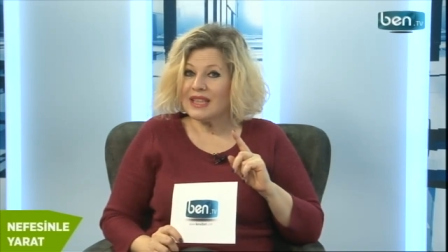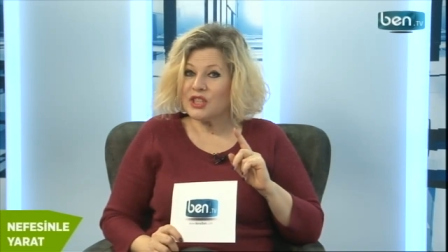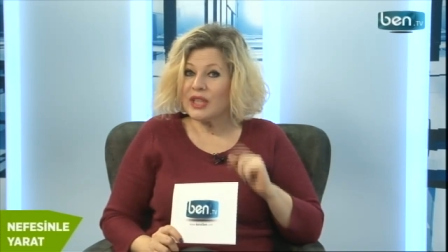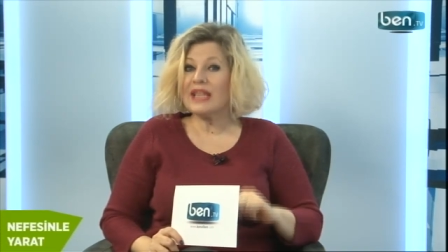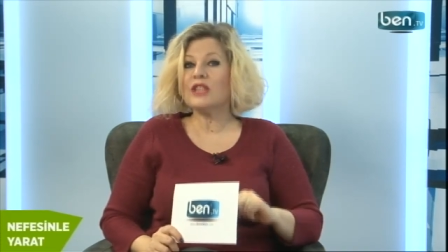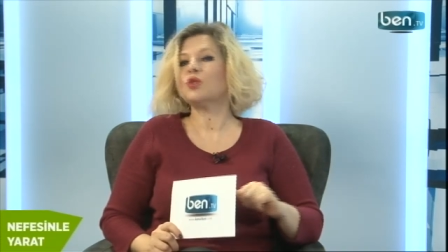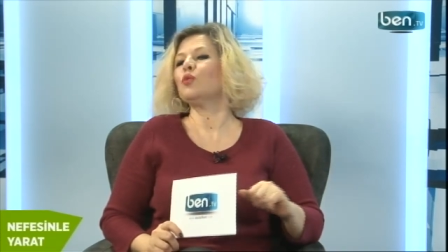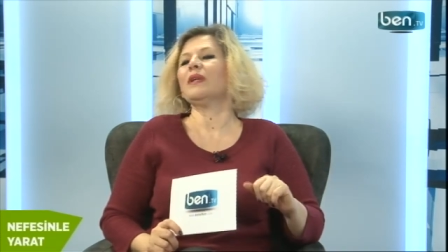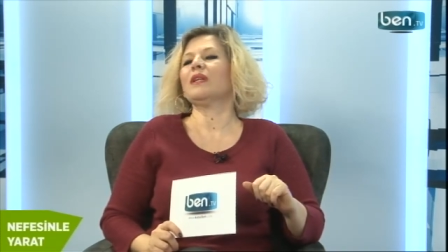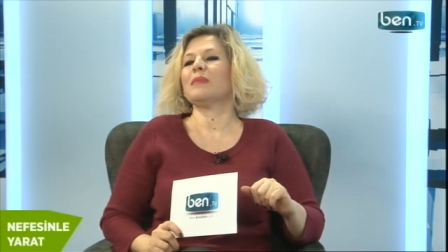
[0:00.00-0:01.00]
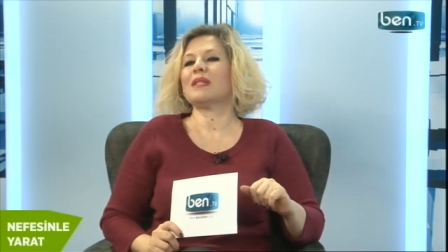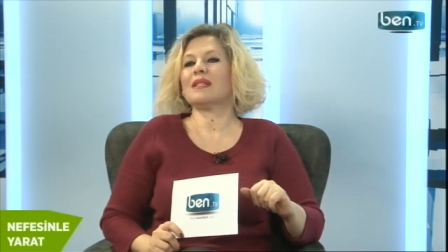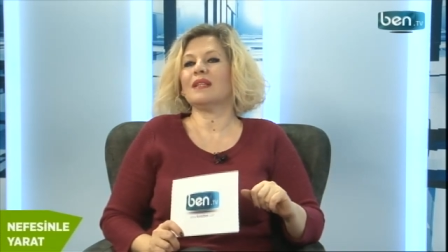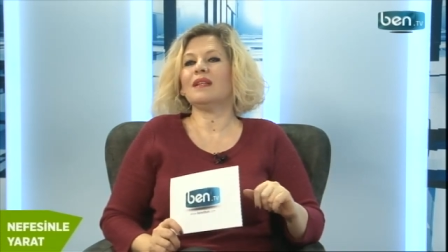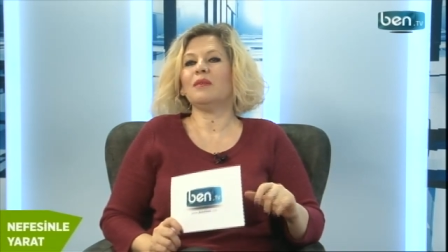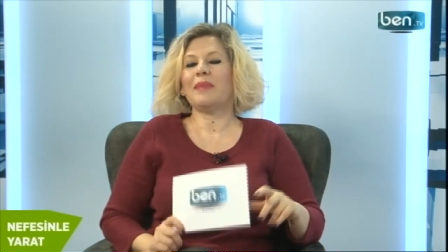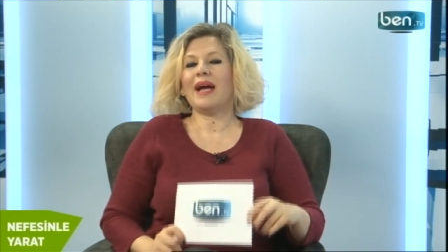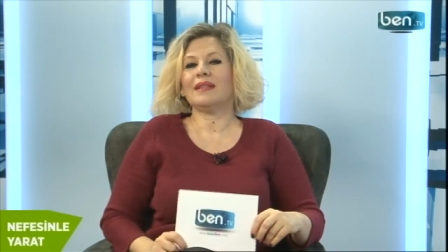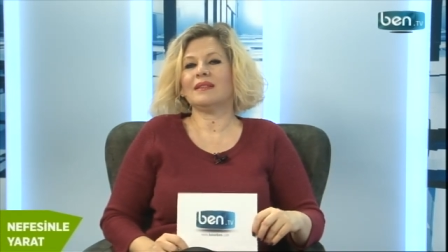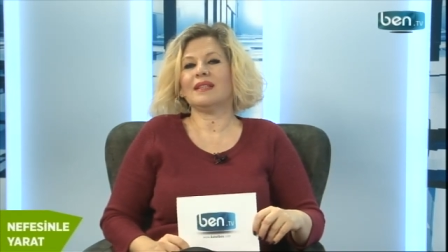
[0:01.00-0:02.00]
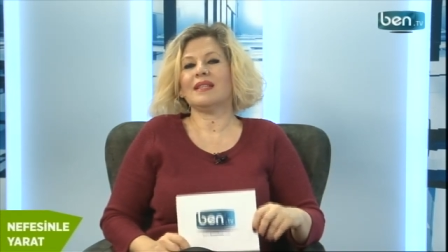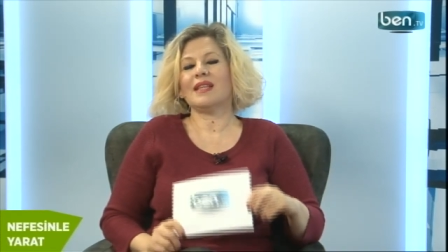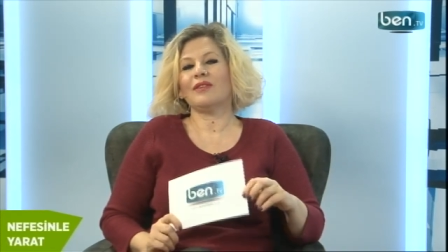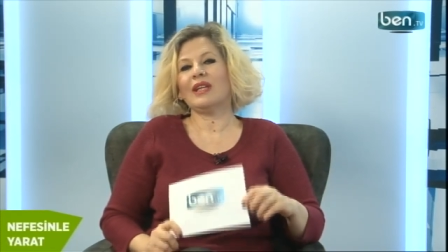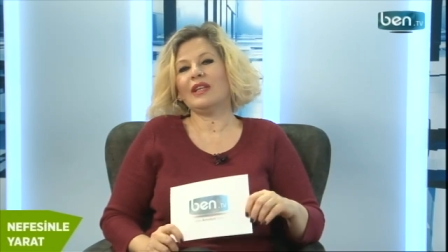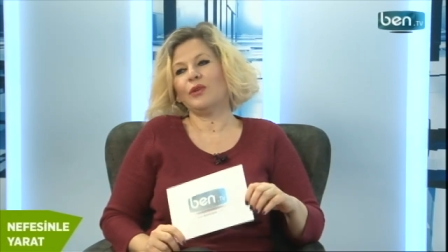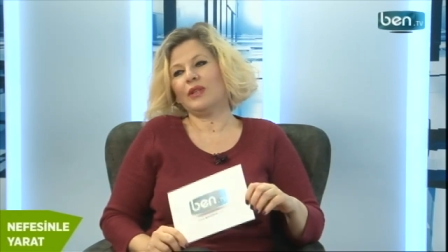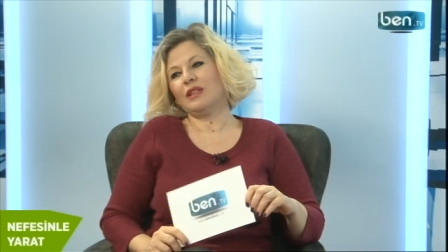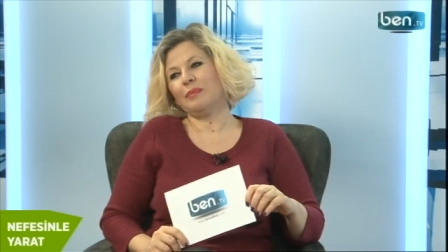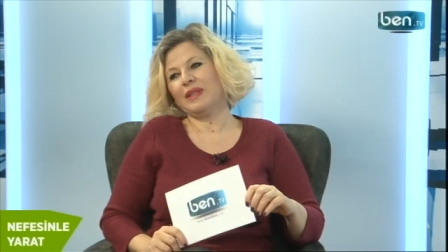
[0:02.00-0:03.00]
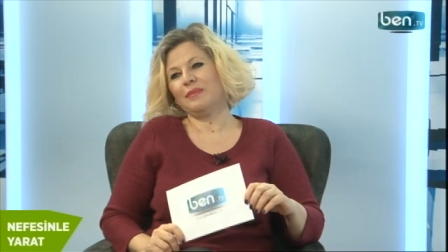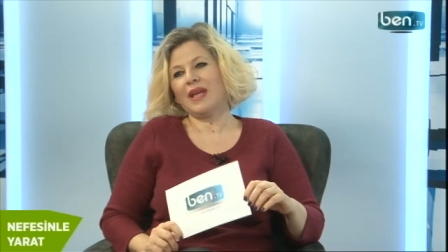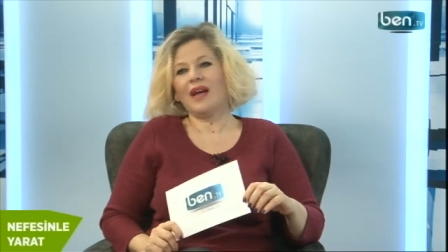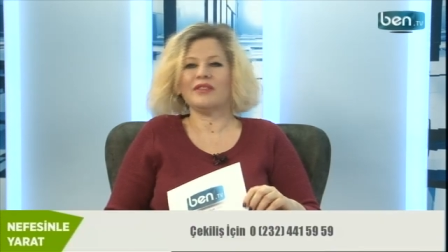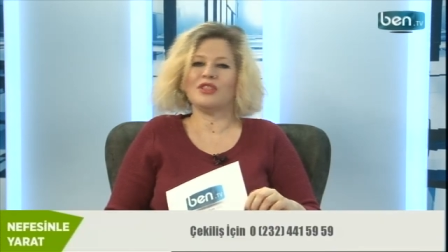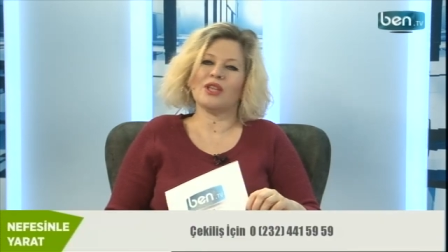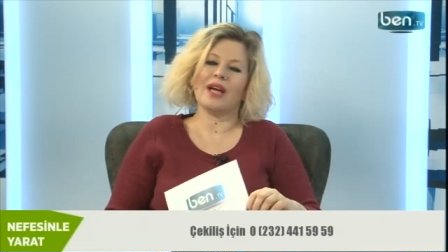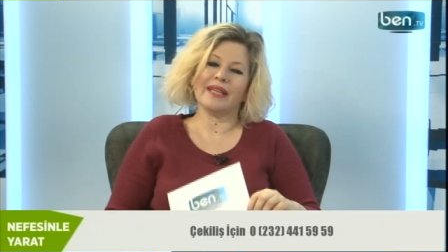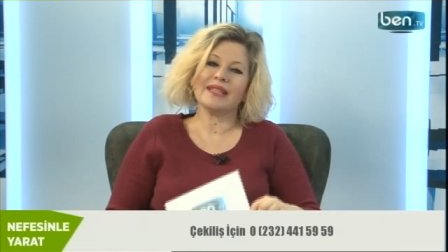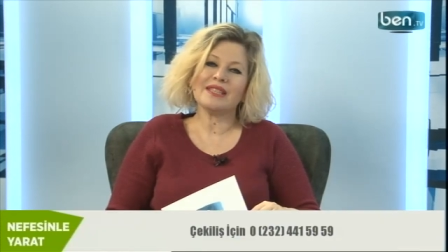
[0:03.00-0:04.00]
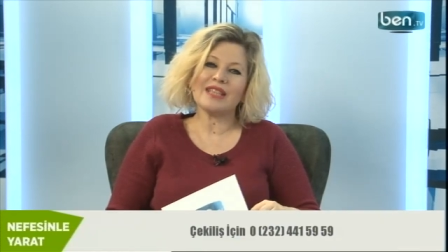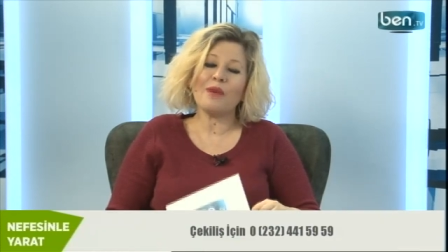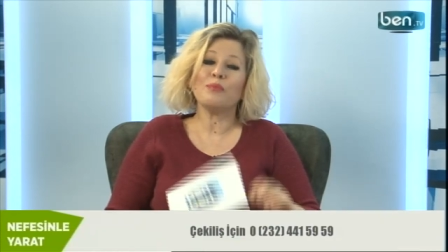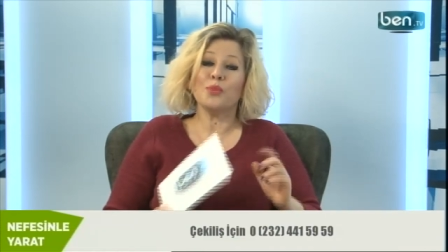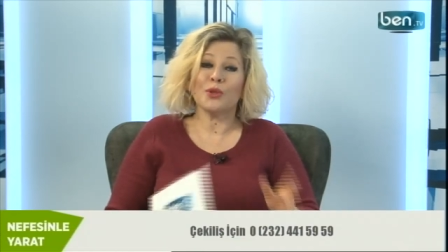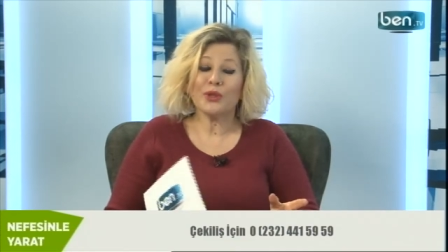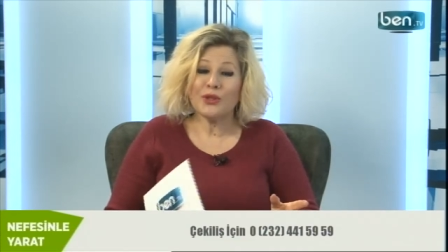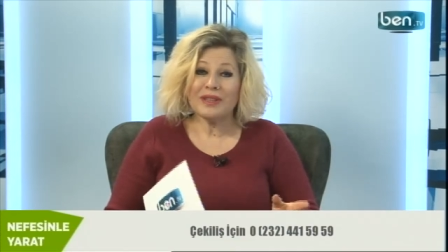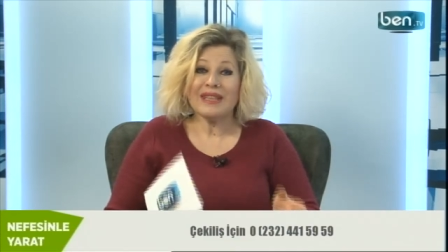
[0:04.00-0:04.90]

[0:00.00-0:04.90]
çekiliş numaramızı ben e, sevgili yönetmenimden rica edeceğim. Bugün